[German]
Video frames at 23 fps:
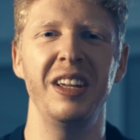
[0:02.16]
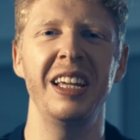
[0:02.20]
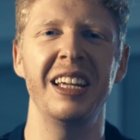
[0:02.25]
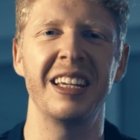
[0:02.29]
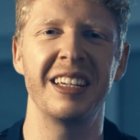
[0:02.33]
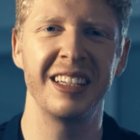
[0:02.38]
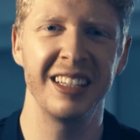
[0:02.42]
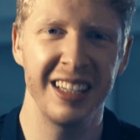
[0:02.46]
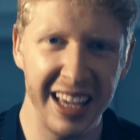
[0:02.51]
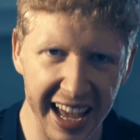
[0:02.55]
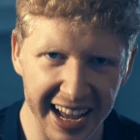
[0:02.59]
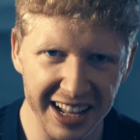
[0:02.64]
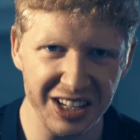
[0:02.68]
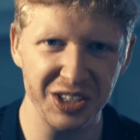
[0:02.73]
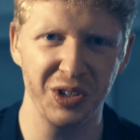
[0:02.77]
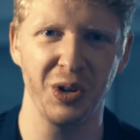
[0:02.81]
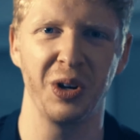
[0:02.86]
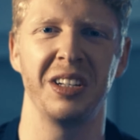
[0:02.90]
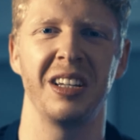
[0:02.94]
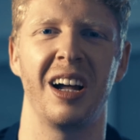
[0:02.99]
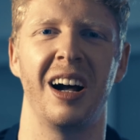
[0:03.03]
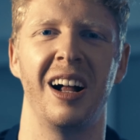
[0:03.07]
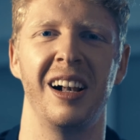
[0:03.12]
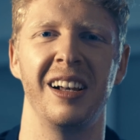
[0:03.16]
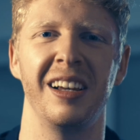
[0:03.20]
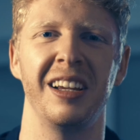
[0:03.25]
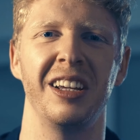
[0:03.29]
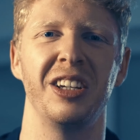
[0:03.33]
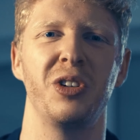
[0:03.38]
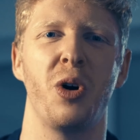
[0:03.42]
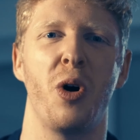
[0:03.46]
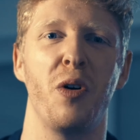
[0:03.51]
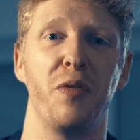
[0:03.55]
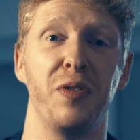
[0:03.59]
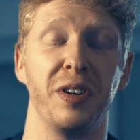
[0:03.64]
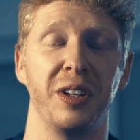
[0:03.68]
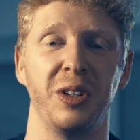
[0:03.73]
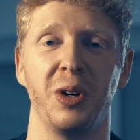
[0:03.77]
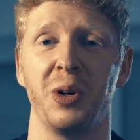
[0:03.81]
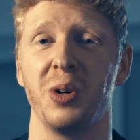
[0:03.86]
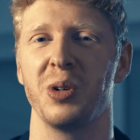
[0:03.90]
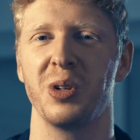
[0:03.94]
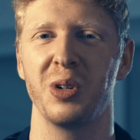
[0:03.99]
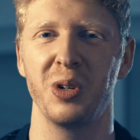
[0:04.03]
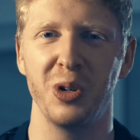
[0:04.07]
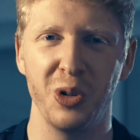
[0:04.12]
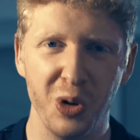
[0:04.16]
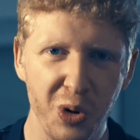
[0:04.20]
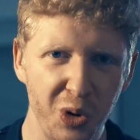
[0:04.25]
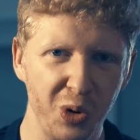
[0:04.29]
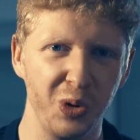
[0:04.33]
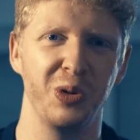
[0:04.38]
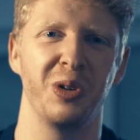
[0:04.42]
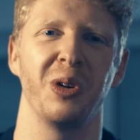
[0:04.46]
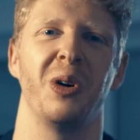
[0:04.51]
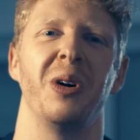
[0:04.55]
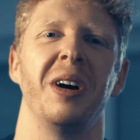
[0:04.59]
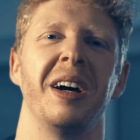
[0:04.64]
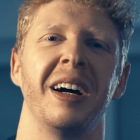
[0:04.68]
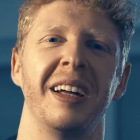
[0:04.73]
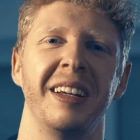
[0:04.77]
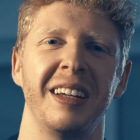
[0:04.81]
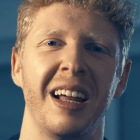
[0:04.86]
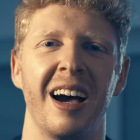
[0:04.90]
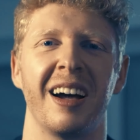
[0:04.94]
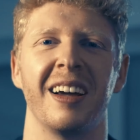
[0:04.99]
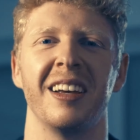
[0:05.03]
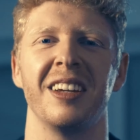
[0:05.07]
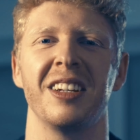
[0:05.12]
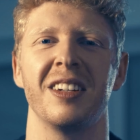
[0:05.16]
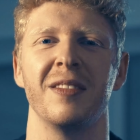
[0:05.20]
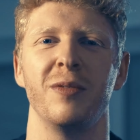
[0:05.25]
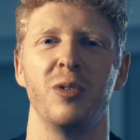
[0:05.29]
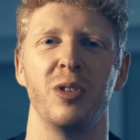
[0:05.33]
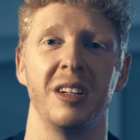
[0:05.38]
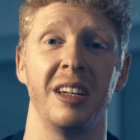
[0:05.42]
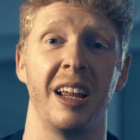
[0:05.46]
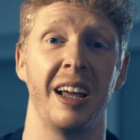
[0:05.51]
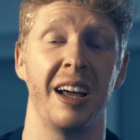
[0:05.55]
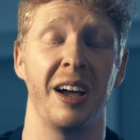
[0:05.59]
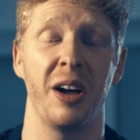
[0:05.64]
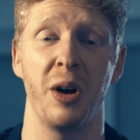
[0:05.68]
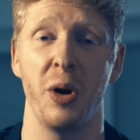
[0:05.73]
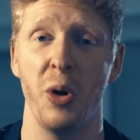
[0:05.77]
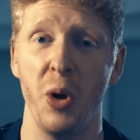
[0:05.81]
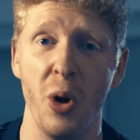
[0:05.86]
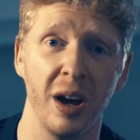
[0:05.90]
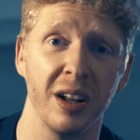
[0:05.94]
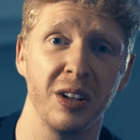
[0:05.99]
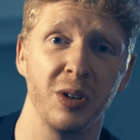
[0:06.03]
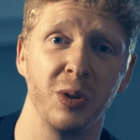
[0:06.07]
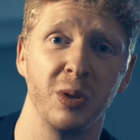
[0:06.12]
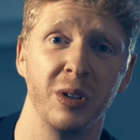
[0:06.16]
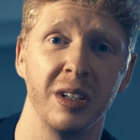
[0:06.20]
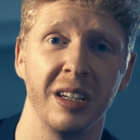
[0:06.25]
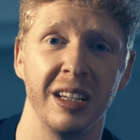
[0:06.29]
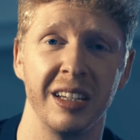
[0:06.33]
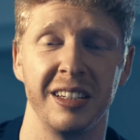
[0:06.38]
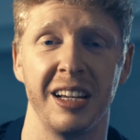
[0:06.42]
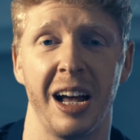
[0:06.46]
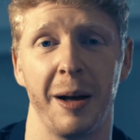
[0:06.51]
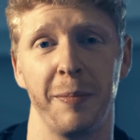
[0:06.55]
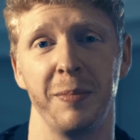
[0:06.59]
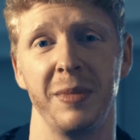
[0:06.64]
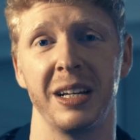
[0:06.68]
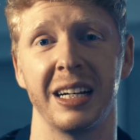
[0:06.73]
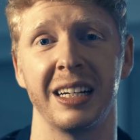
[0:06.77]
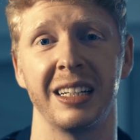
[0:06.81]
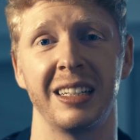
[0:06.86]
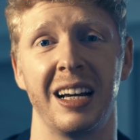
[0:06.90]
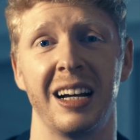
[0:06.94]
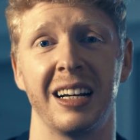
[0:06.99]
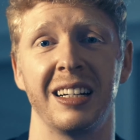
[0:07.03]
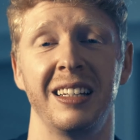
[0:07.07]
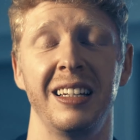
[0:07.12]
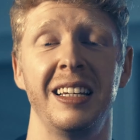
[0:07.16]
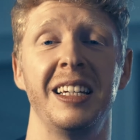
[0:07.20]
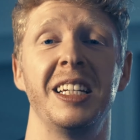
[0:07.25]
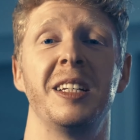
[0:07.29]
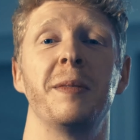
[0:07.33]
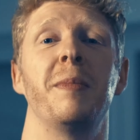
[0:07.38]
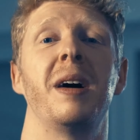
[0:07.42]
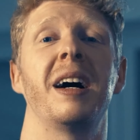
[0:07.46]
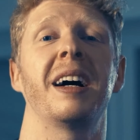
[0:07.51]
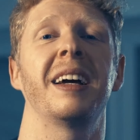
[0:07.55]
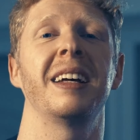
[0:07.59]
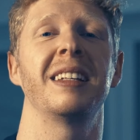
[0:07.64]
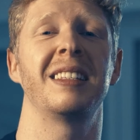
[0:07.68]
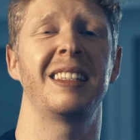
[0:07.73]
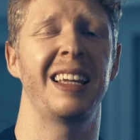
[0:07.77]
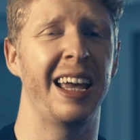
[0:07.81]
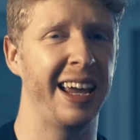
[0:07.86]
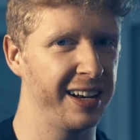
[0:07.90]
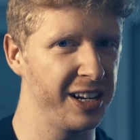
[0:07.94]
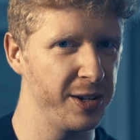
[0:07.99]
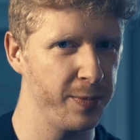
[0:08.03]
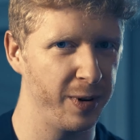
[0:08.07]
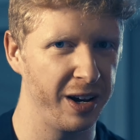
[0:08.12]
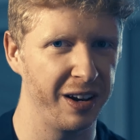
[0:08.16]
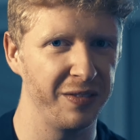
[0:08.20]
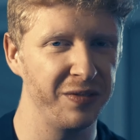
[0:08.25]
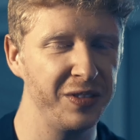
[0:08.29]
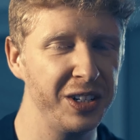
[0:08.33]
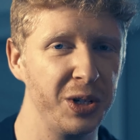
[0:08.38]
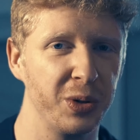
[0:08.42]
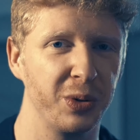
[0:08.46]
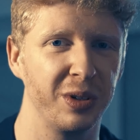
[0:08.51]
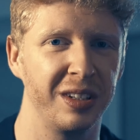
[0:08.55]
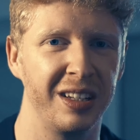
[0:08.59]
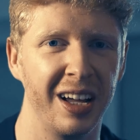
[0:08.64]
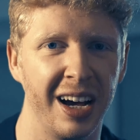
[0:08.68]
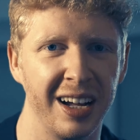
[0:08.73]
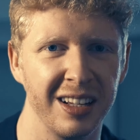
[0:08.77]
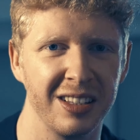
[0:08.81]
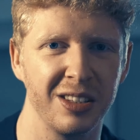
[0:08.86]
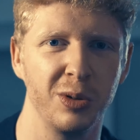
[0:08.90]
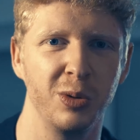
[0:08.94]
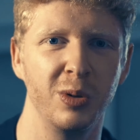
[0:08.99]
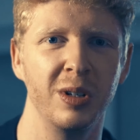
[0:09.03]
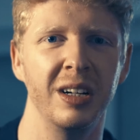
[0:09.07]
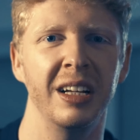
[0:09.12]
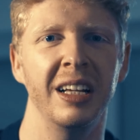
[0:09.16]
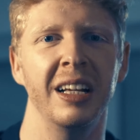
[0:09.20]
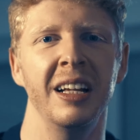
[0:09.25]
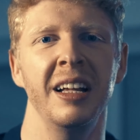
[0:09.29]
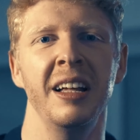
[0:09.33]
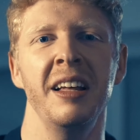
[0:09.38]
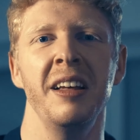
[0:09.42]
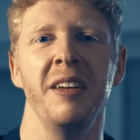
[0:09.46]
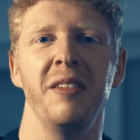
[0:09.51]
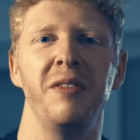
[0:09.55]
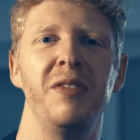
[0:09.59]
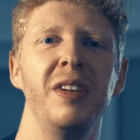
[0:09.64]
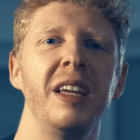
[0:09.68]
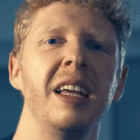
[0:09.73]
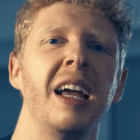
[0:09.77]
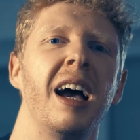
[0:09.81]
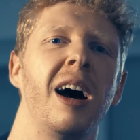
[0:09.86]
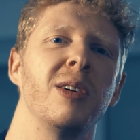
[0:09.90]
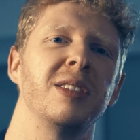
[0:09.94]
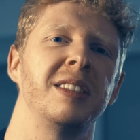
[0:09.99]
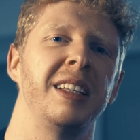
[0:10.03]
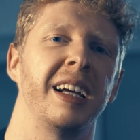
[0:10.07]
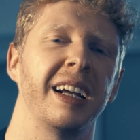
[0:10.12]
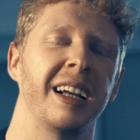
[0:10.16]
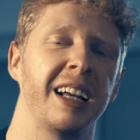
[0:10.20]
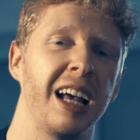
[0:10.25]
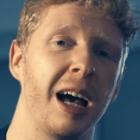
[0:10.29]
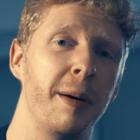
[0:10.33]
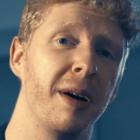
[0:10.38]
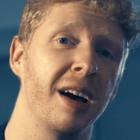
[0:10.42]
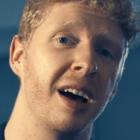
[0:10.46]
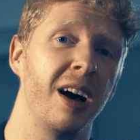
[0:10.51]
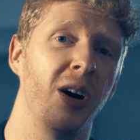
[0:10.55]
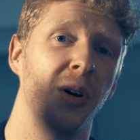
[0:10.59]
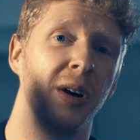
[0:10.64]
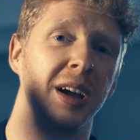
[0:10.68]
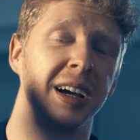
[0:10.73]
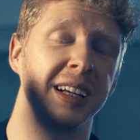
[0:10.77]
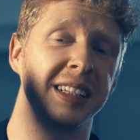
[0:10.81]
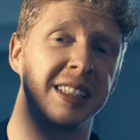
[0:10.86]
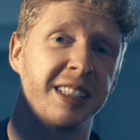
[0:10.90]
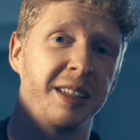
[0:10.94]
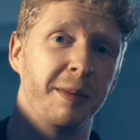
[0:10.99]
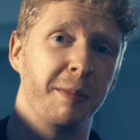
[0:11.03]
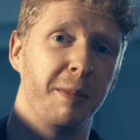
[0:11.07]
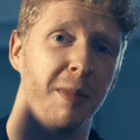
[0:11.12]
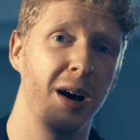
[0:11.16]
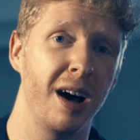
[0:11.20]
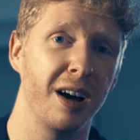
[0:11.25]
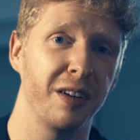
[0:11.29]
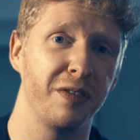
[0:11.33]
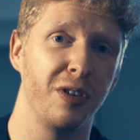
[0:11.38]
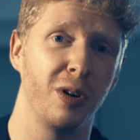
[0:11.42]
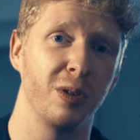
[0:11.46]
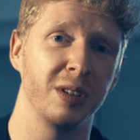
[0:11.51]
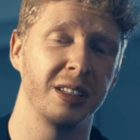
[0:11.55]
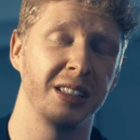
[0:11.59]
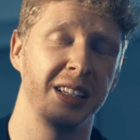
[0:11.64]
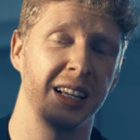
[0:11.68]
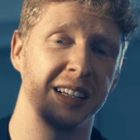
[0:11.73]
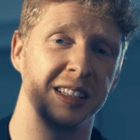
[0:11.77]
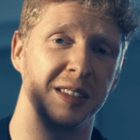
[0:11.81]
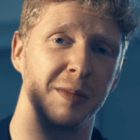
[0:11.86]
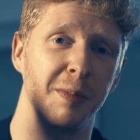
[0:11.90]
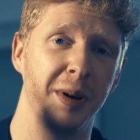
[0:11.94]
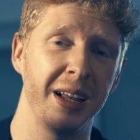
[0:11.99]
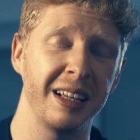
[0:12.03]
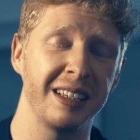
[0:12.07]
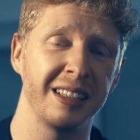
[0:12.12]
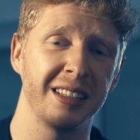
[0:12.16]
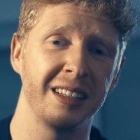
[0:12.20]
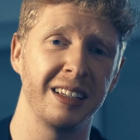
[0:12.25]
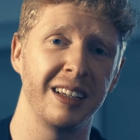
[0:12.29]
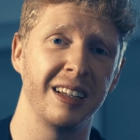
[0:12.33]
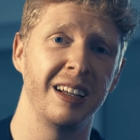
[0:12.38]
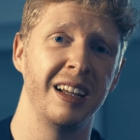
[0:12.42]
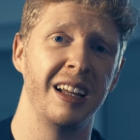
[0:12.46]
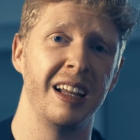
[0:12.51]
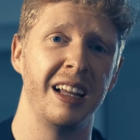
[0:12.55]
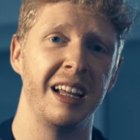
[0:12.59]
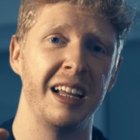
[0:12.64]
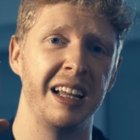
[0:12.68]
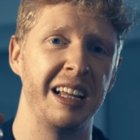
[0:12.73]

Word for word: Wie geht's euch allen? Ich hoffe doch gut. Eure Nachrichten wurden erhört und ich habe mir gedacht, ich mache jetzt endlich mal ein Video dazu, wie ihr aus der Kamera eures Smartphones das Beste